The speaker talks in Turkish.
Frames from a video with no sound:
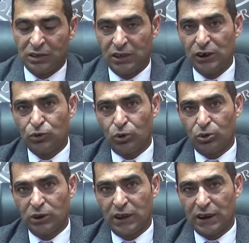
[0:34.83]
İlk
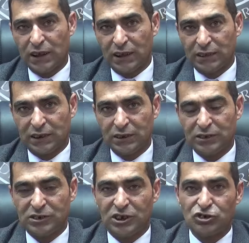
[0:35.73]
okullara kadar,
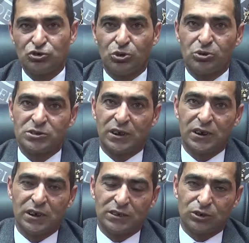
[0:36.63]
yaş
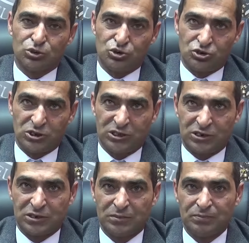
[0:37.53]
dokuzlara kadar
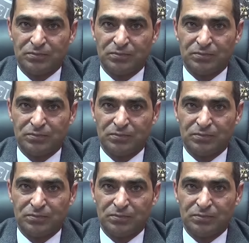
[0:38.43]
düşüştedir.